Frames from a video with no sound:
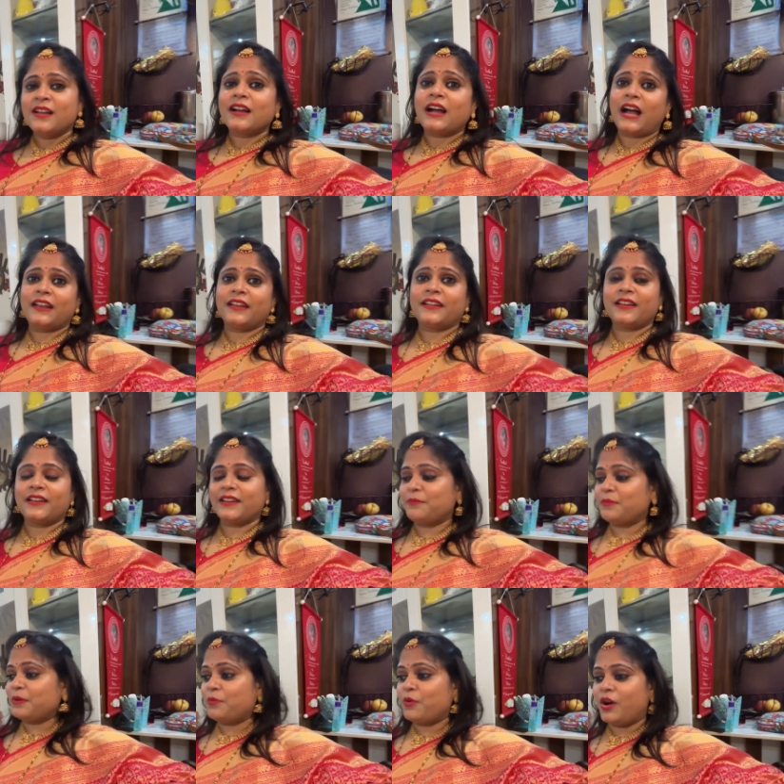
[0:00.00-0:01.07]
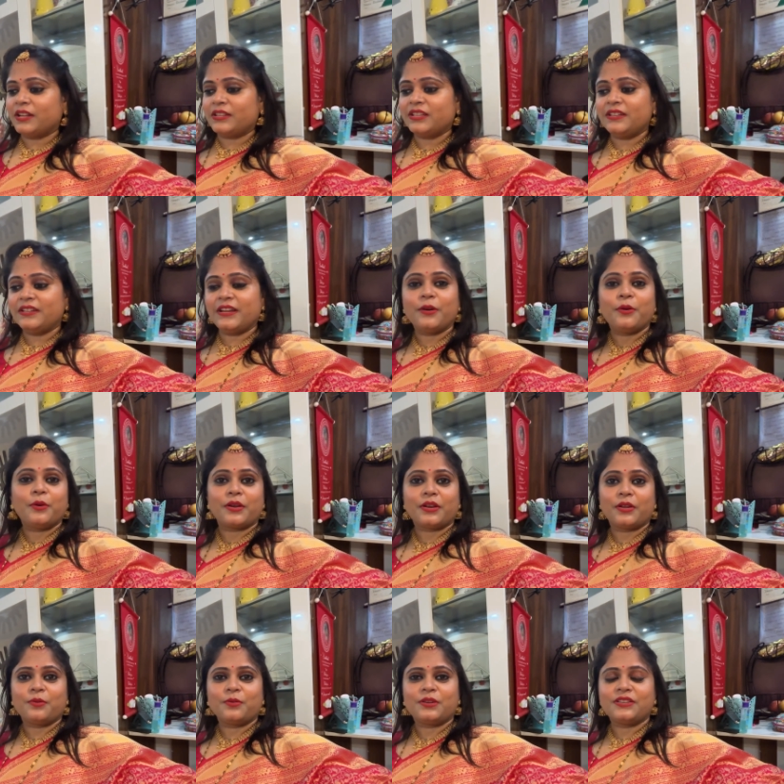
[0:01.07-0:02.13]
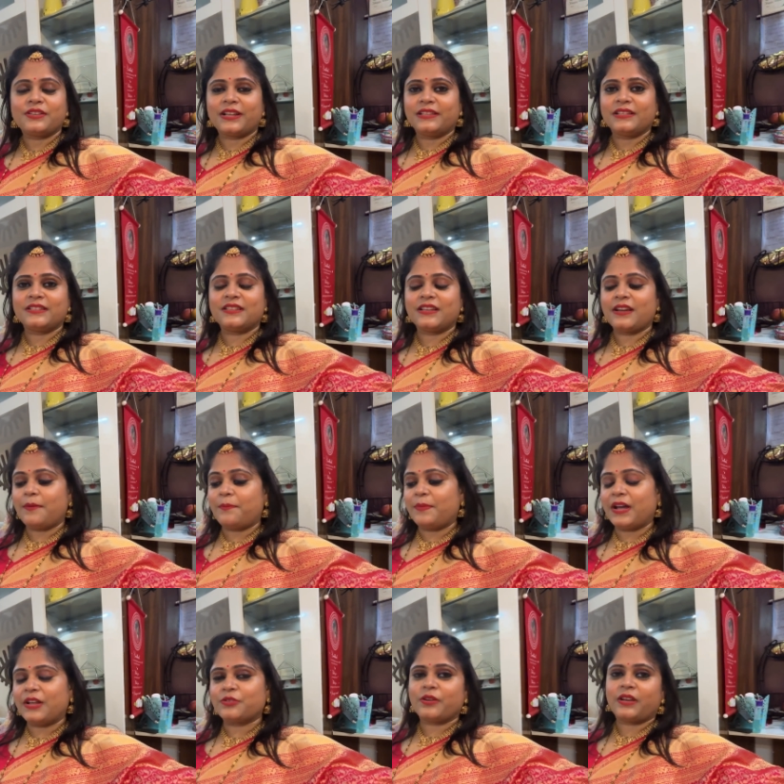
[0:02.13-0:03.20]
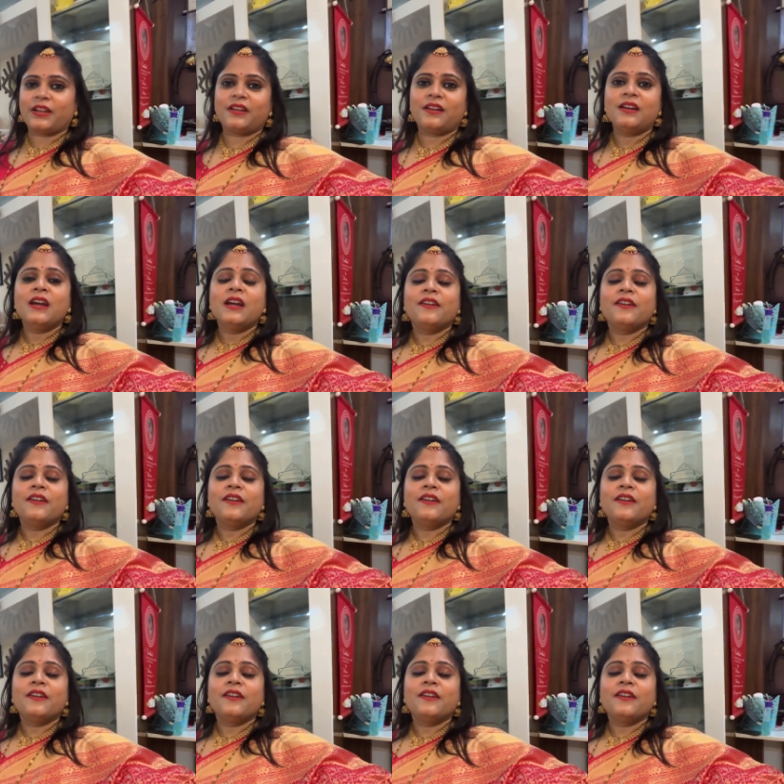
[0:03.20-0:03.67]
खाने के लिए मैं बहुत ही ये हो रही हूँ कि जल्दी से अपना जो है ना